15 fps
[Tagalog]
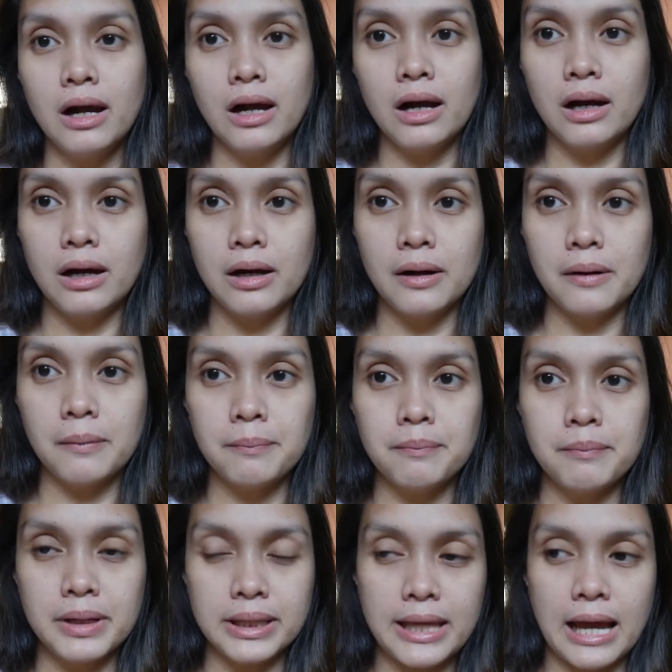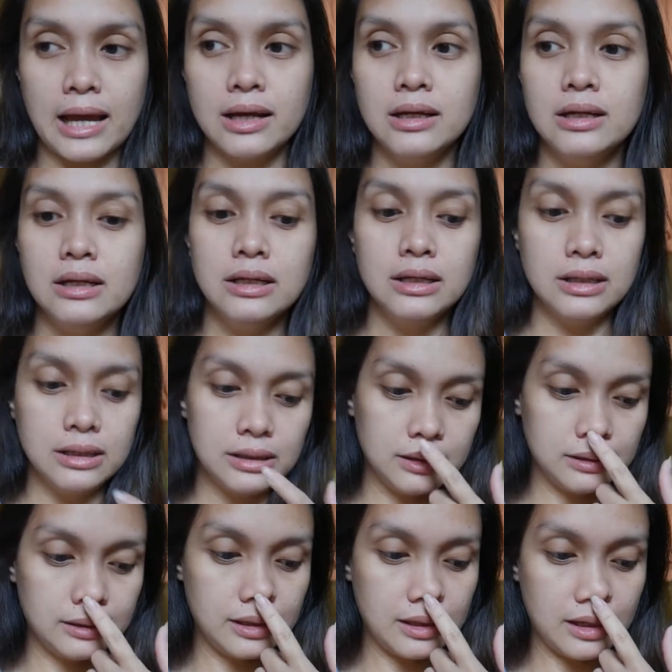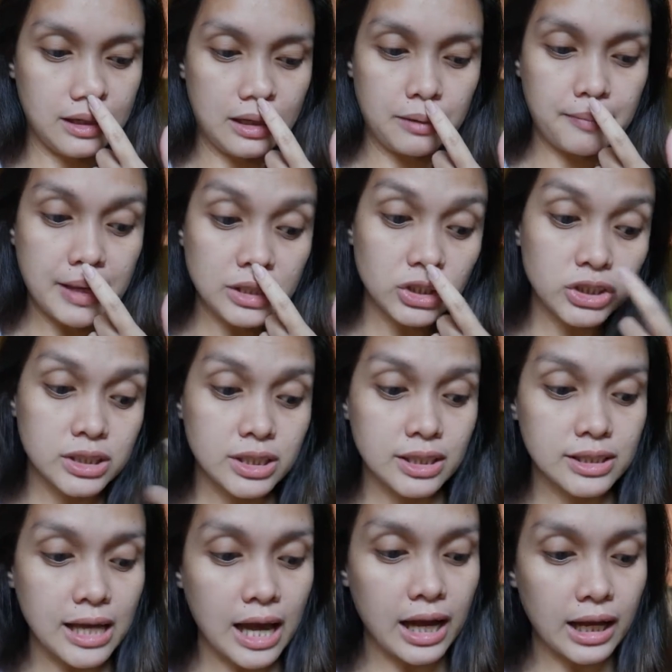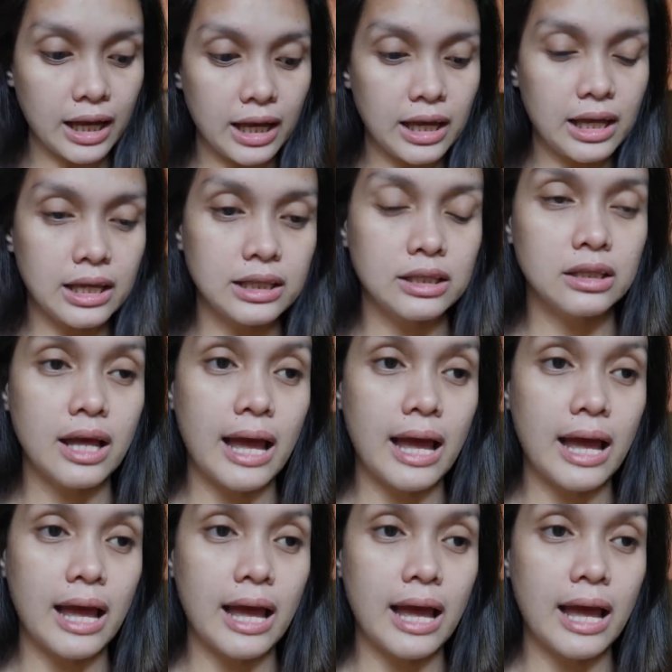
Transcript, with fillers: Um, but yeah, nag-message siya sa akin